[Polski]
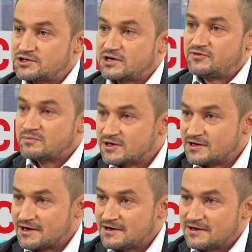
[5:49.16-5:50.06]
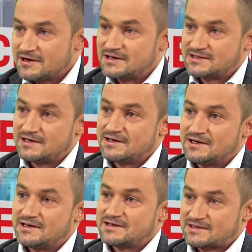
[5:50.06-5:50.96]
się wymknie e, z tej
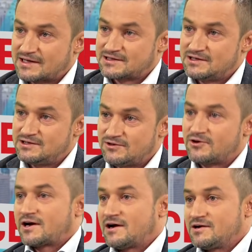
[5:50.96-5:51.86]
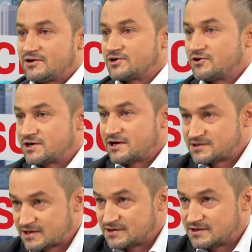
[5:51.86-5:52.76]
e, zasadzki i ogra Grzegorza
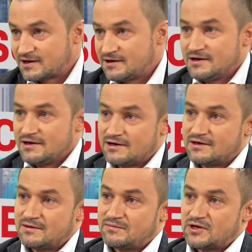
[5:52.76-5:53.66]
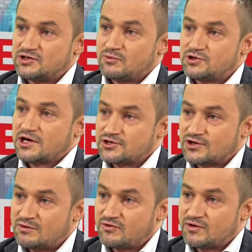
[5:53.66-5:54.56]
Schetynę. Będzie mu
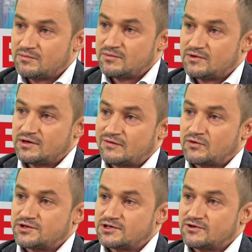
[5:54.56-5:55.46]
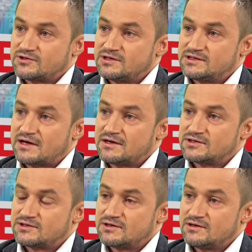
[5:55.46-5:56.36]
ciężko, bowiem Rafał Trzaskowski znany
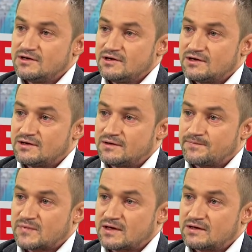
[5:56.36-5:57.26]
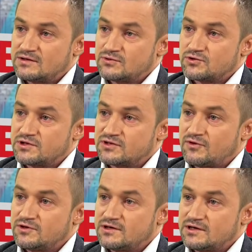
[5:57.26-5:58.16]
jest z różnych
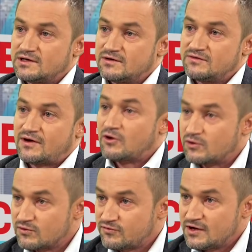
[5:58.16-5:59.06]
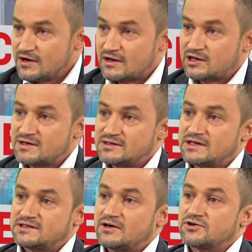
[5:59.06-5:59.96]
swoich walorów, natomiast
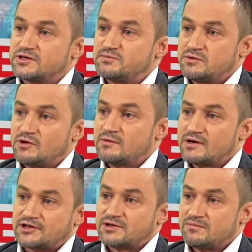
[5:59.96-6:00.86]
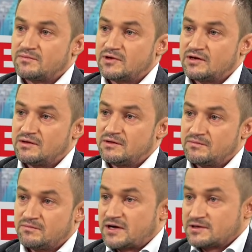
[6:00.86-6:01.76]
nie z tego, że jest przebiegłym graczem
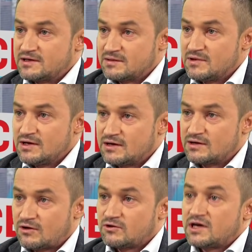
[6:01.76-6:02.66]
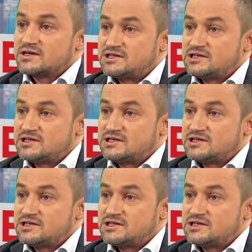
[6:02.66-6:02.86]
partyjnym. On nie jest